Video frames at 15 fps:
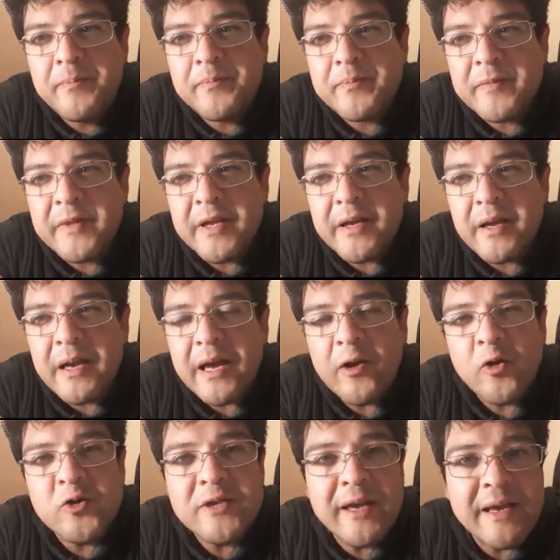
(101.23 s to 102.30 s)
de
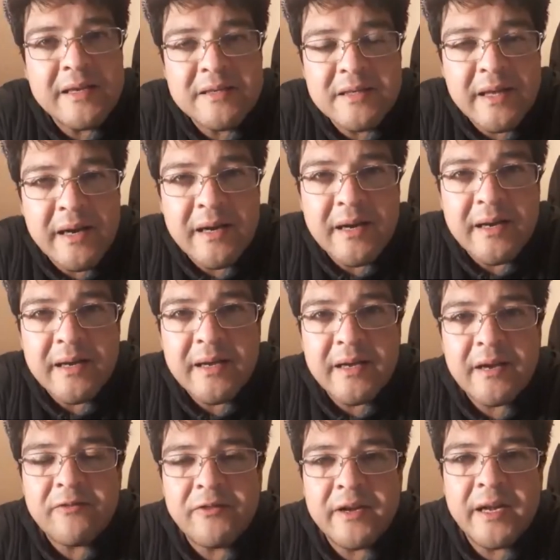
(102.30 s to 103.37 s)
las cosas externas
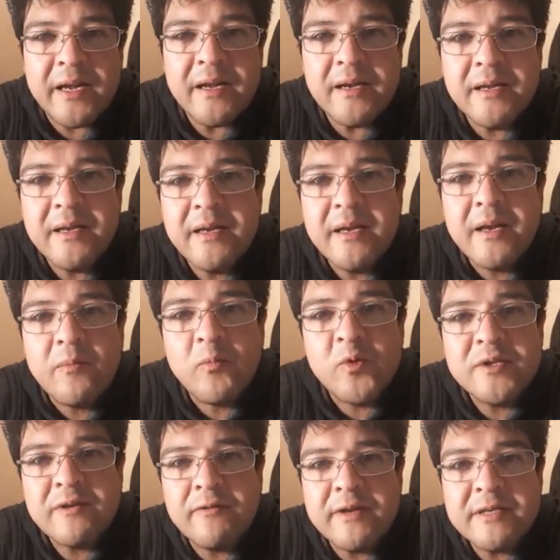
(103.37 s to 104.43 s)
que al final
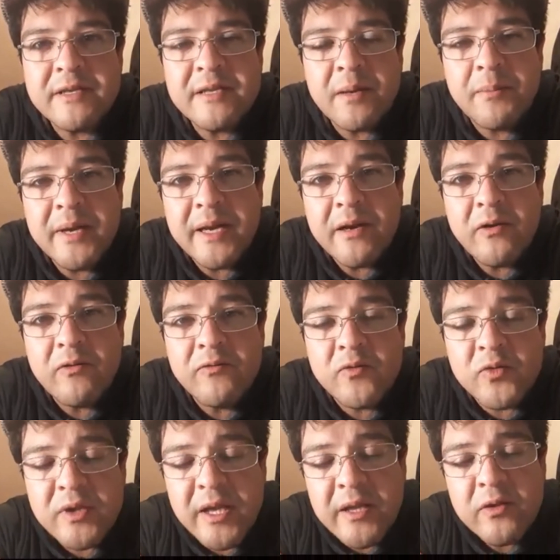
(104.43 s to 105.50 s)
muchas veces terminan
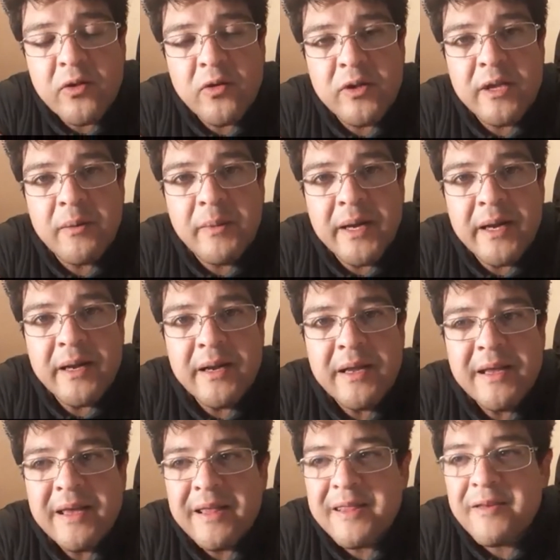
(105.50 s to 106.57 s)
confundiéndonos y terminan
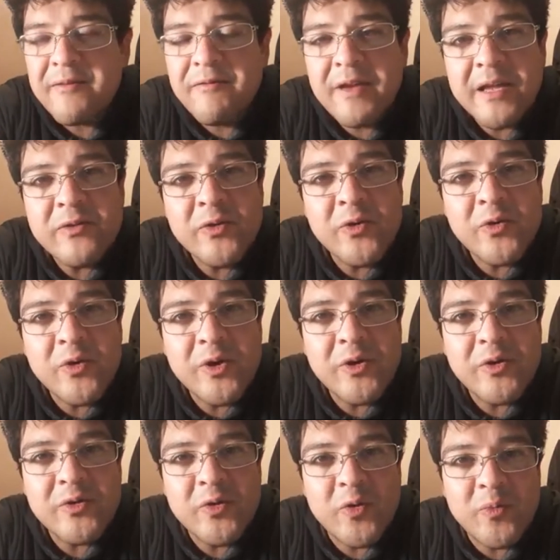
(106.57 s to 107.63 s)
desviándonos
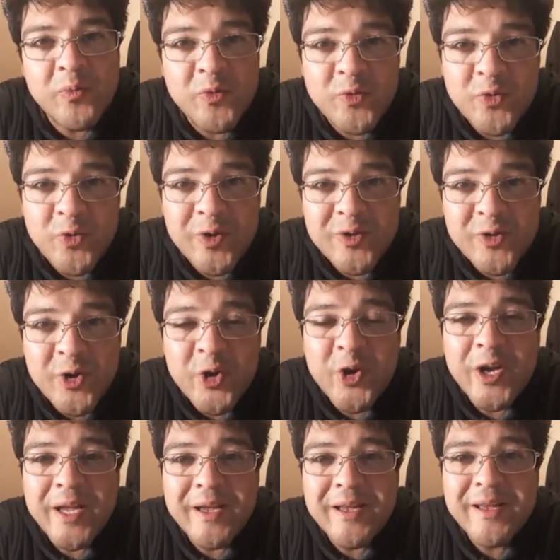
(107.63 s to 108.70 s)
de nuestros puntos
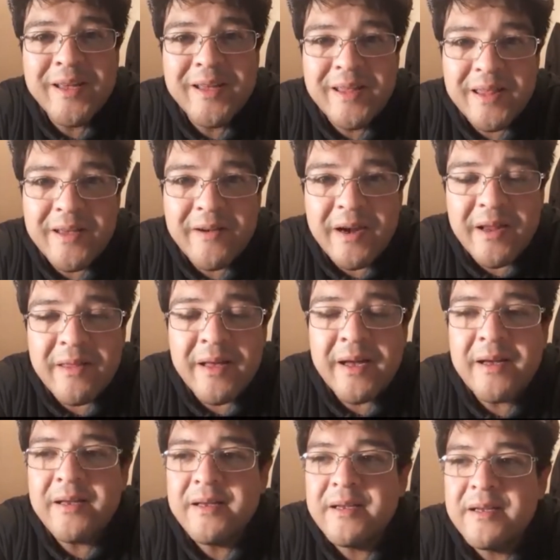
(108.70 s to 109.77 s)
interiores de
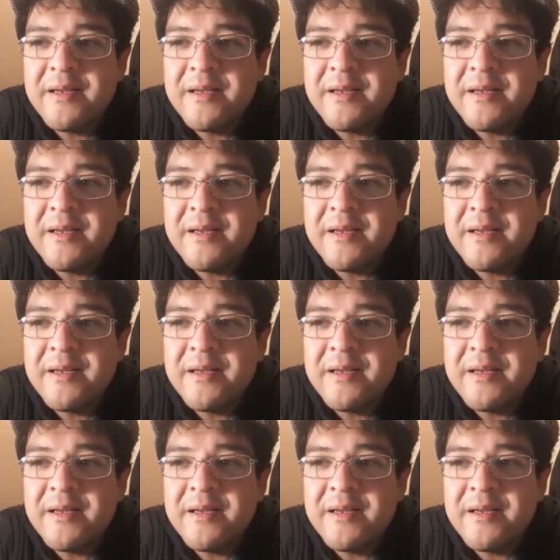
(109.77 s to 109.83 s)
verdad,